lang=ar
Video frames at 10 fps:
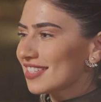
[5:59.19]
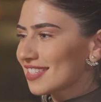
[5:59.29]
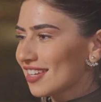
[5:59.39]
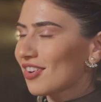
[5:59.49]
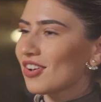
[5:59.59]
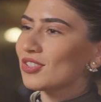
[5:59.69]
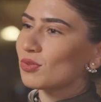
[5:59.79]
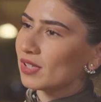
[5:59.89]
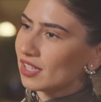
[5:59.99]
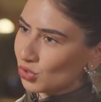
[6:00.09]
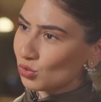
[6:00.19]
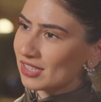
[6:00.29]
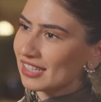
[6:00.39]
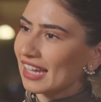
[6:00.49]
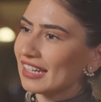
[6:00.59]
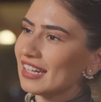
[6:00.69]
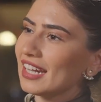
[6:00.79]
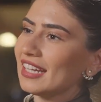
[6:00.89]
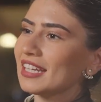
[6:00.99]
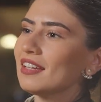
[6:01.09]
السيارات والشوتينج خلينا
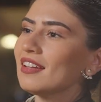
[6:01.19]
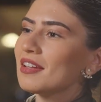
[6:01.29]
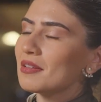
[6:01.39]
نحكي